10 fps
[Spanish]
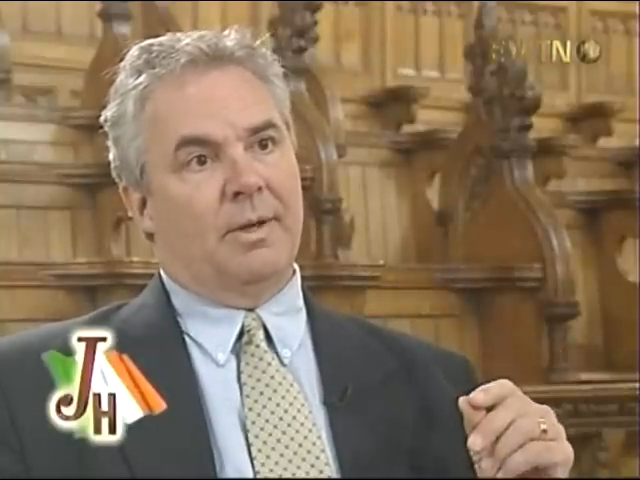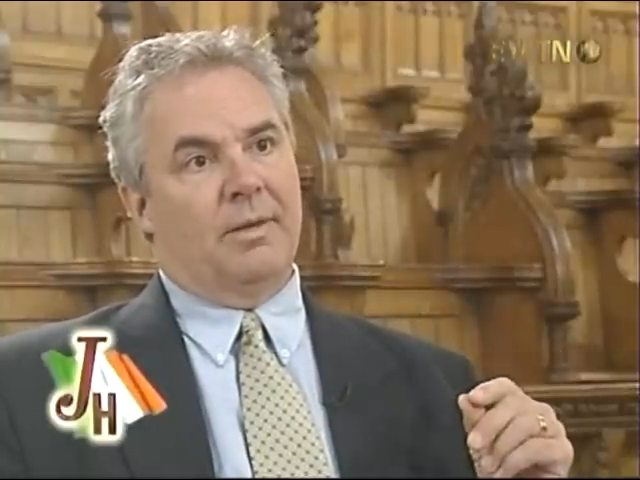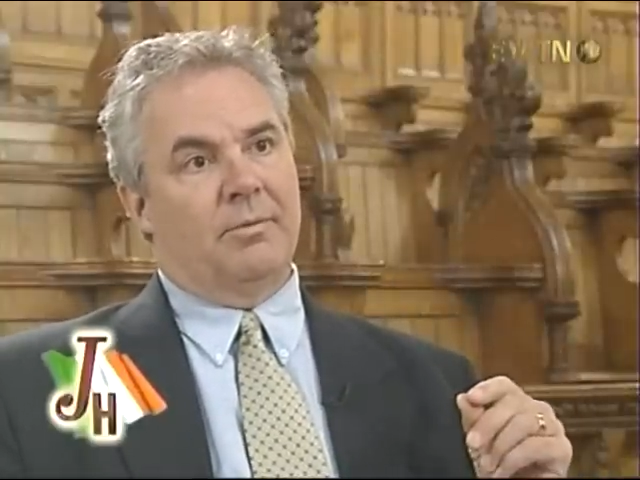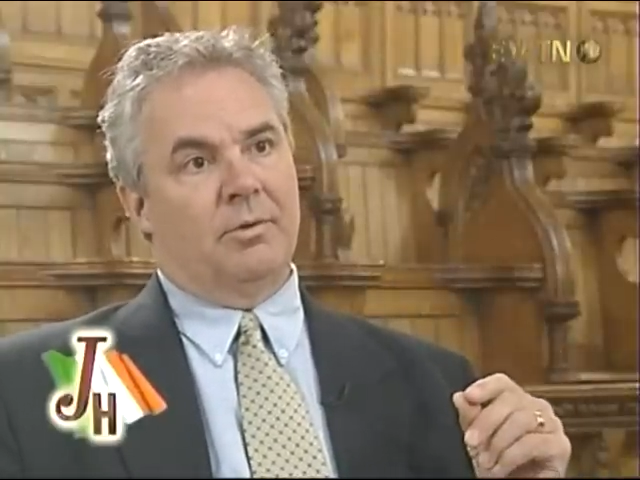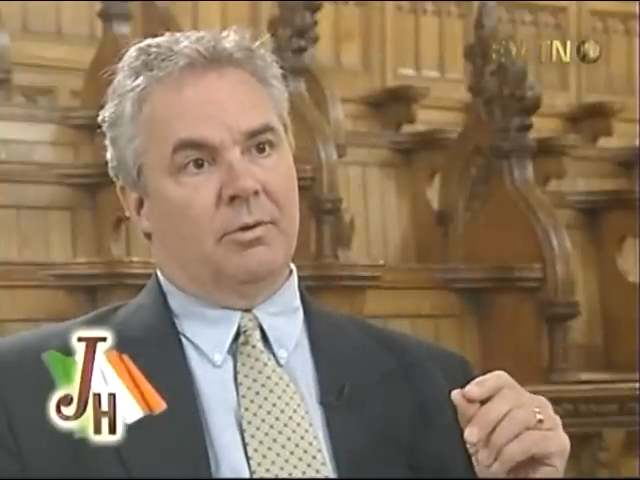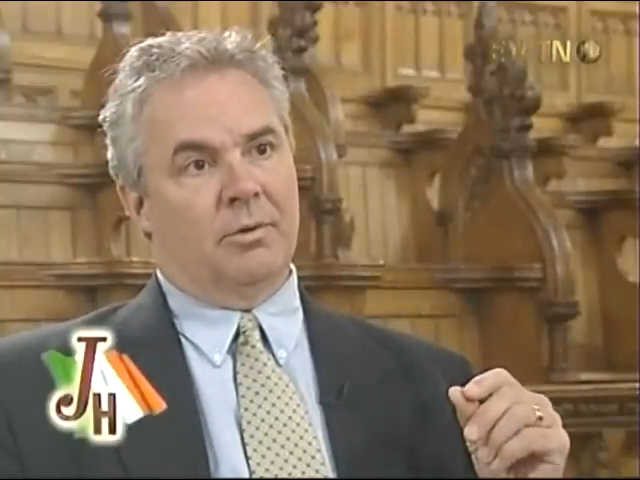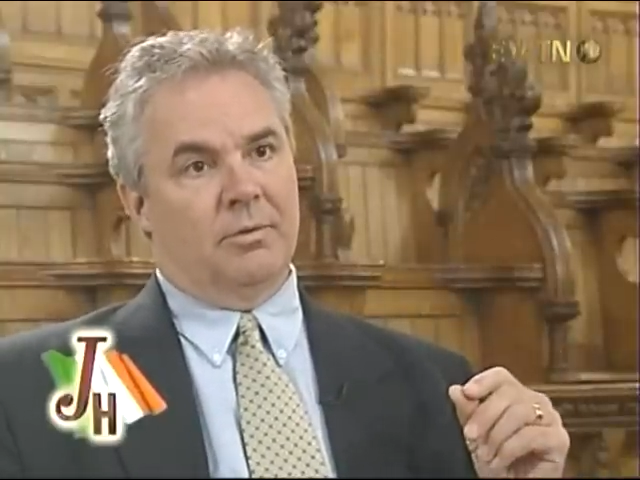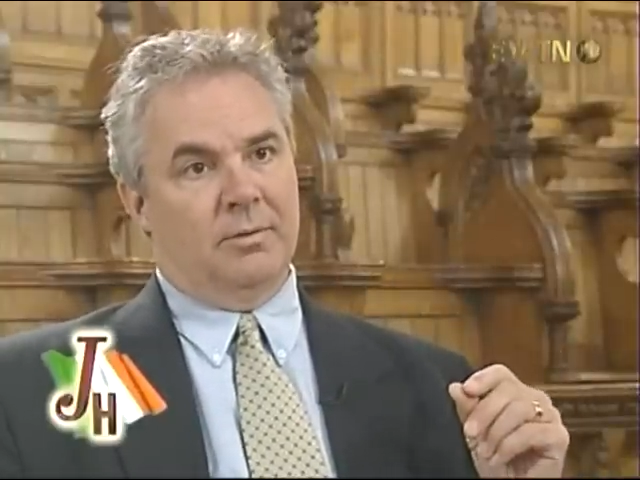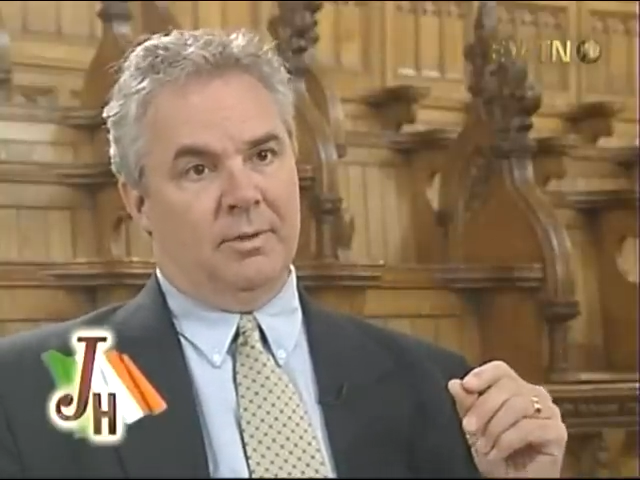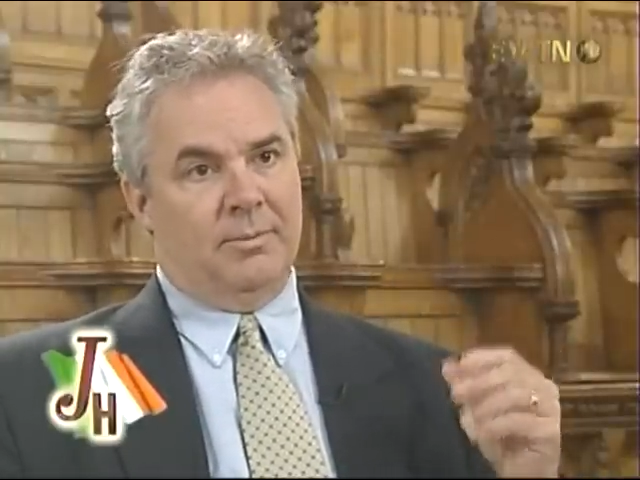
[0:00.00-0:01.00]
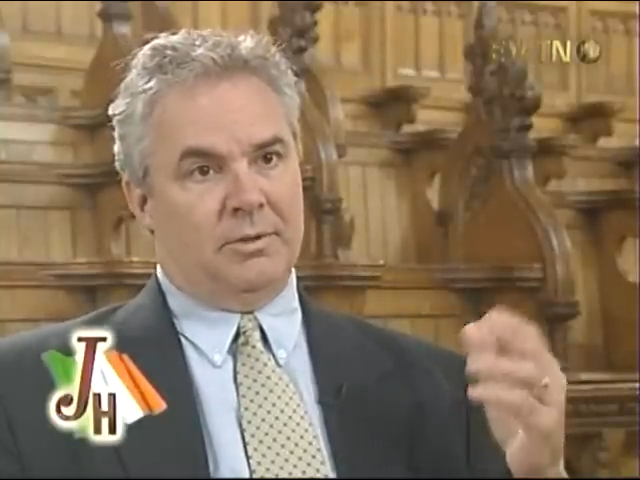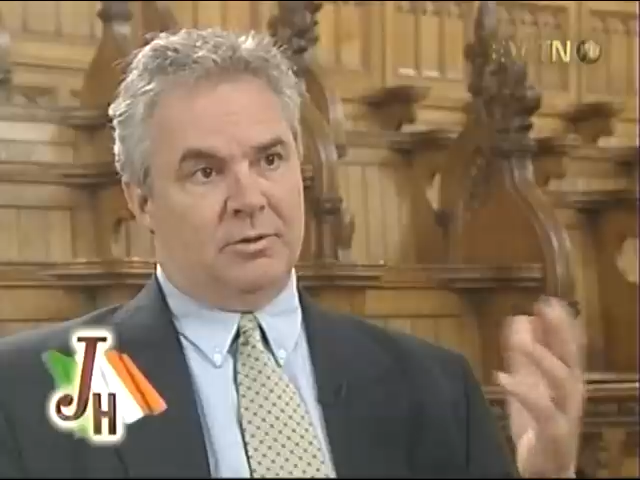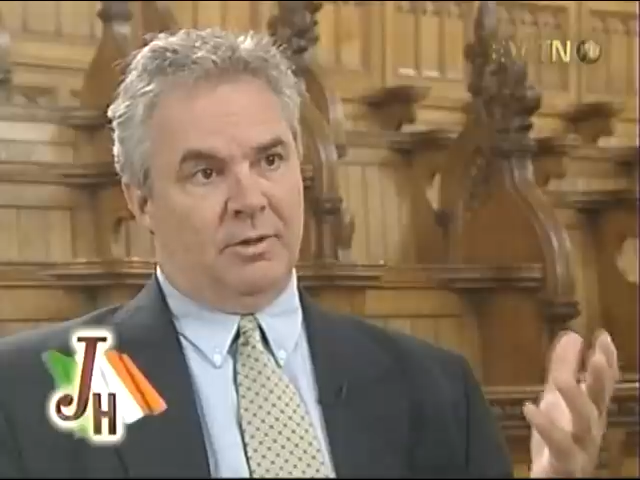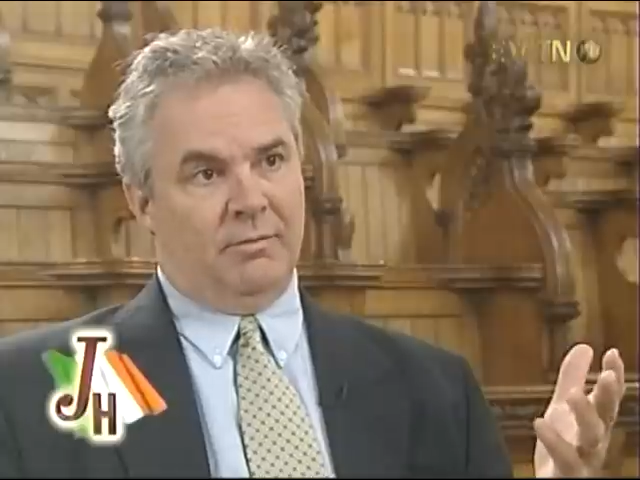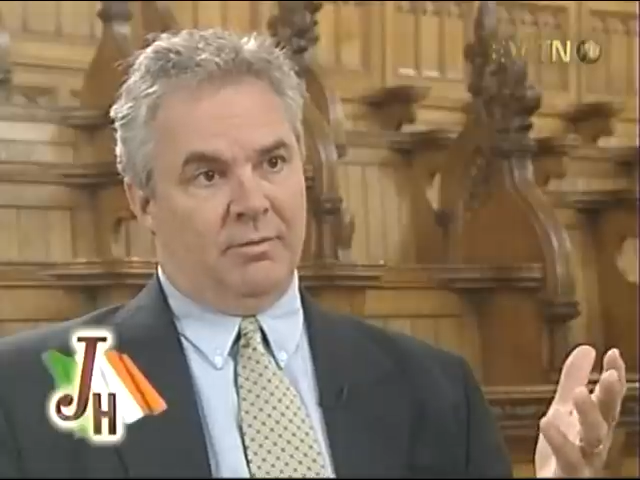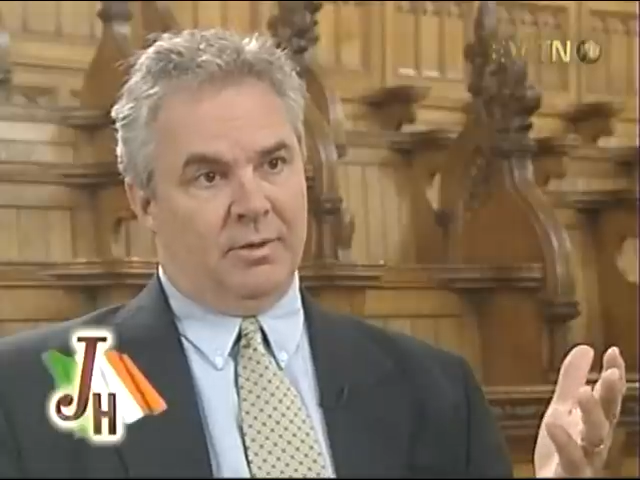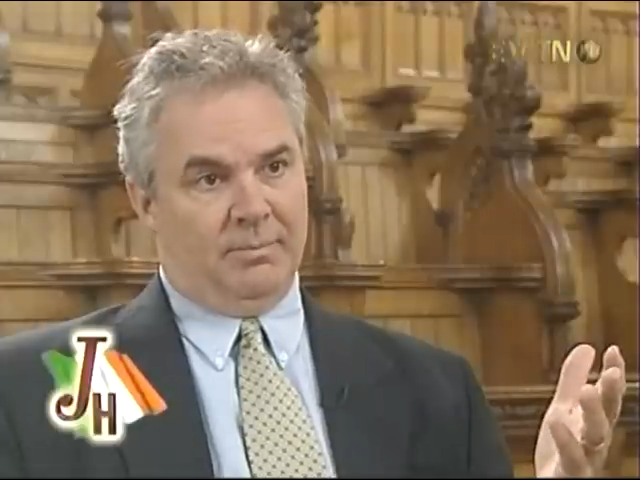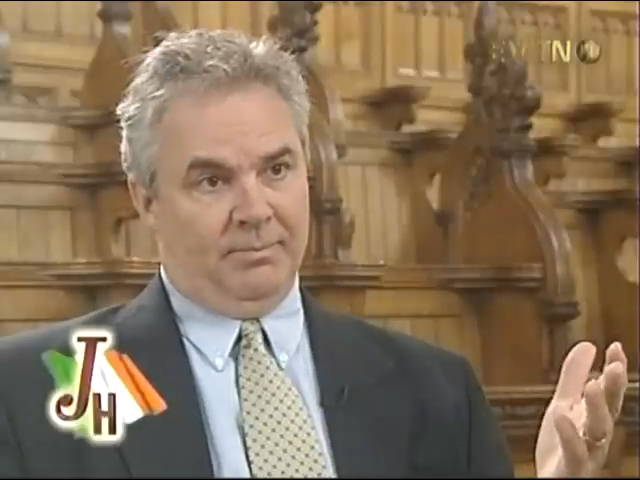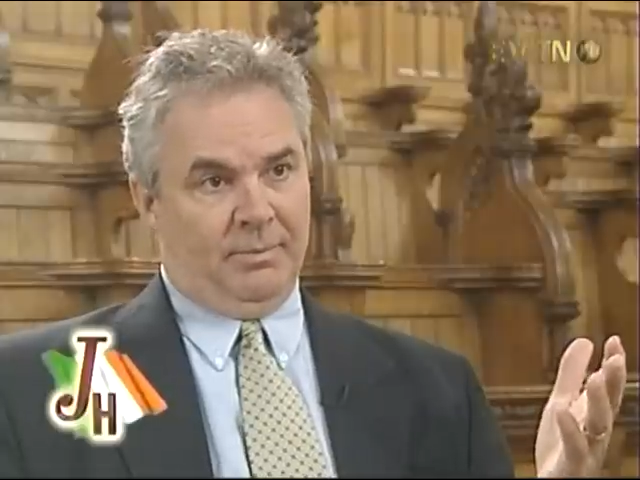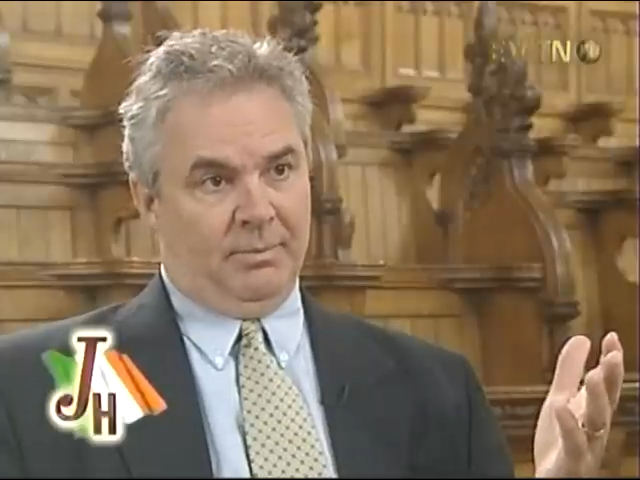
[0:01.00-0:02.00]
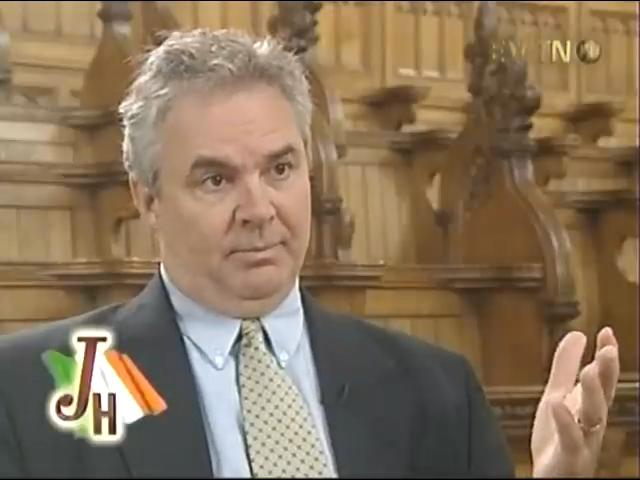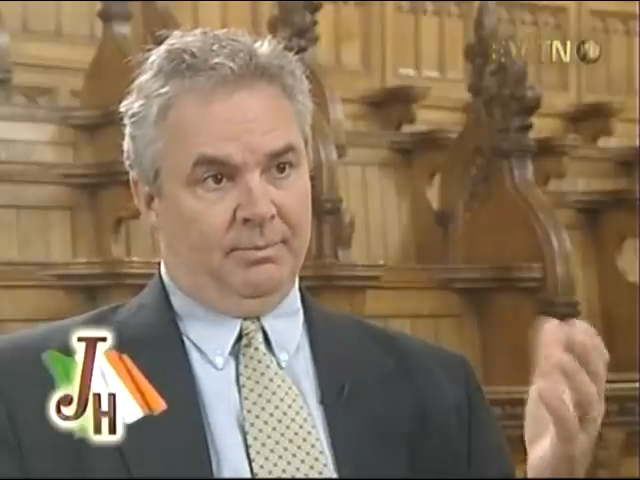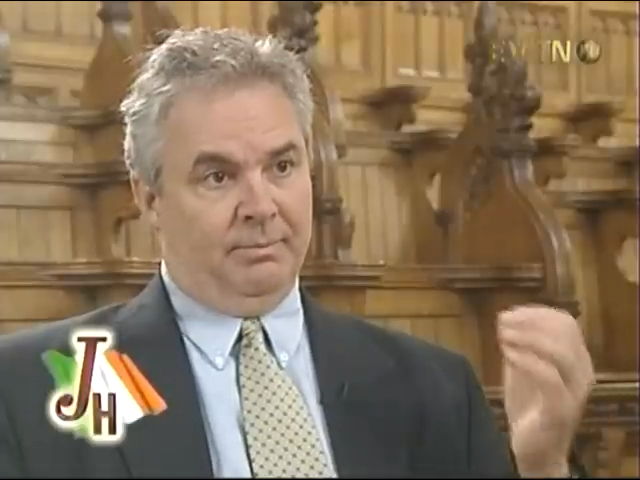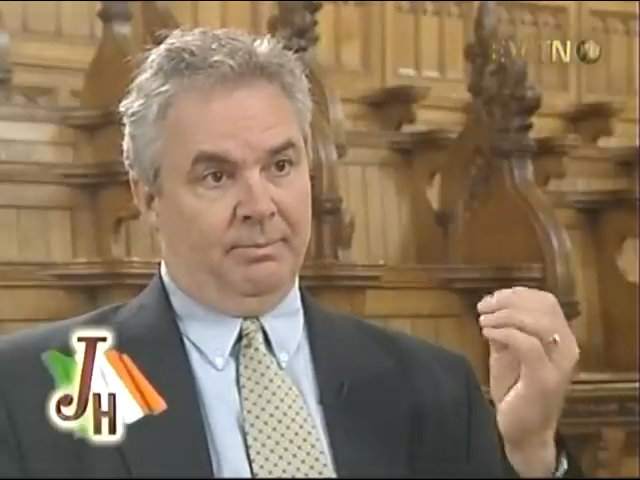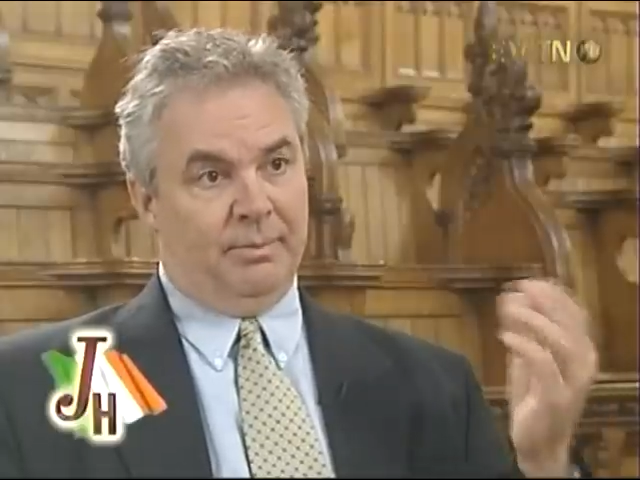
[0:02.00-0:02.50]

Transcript: del obispo como una figura algo estricta,